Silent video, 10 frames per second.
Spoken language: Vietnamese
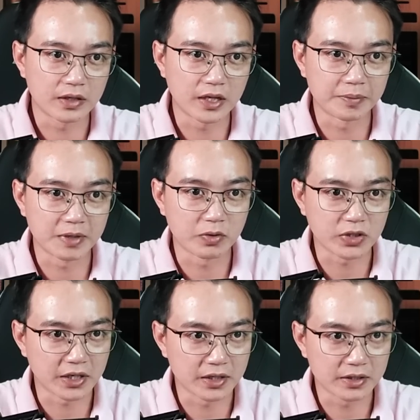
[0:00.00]
Em với
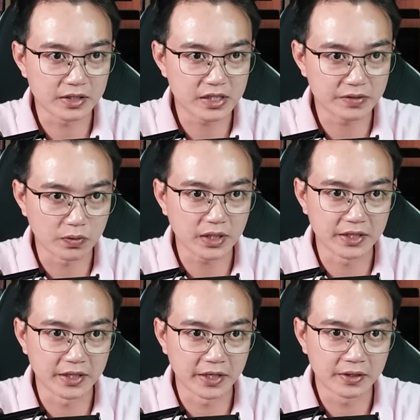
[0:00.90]
Boran sẽ phụ trách
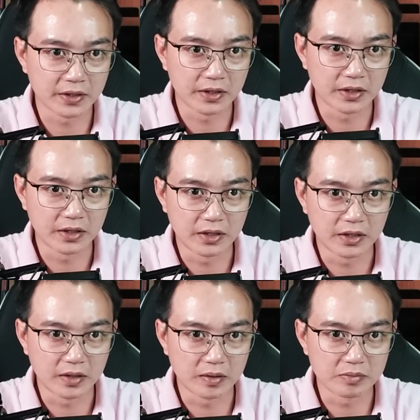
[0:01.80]
chuyện này.
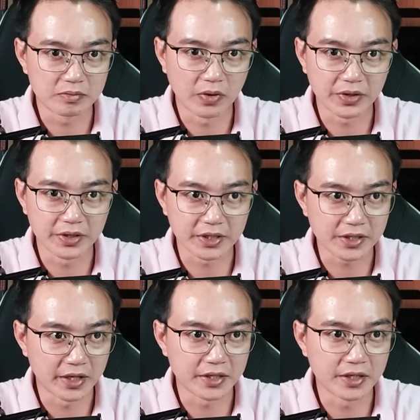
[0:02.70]
Mọi người trở
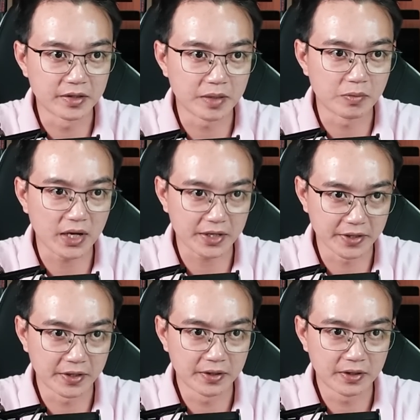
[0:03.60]
về nghỉ ngơi thêm một lát nữa đi.
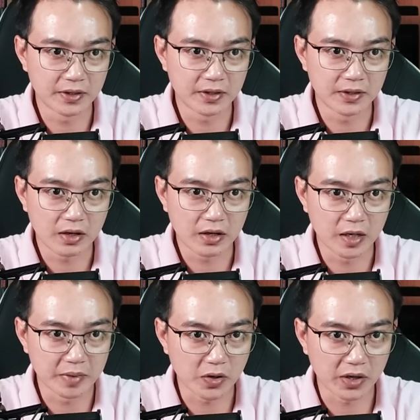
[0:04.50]

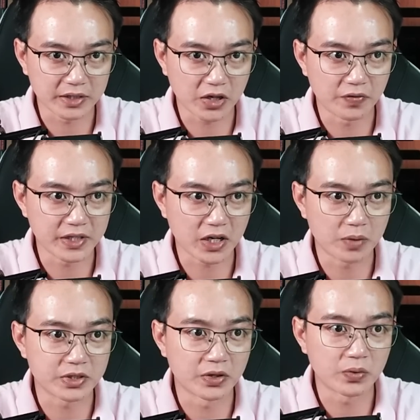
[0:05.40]
Hôm nay đoàn ta còn phải ra công
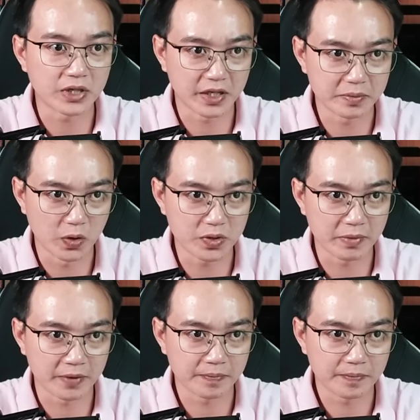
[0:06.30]
trường hỗ trợ kiếm gỗ nữa mà.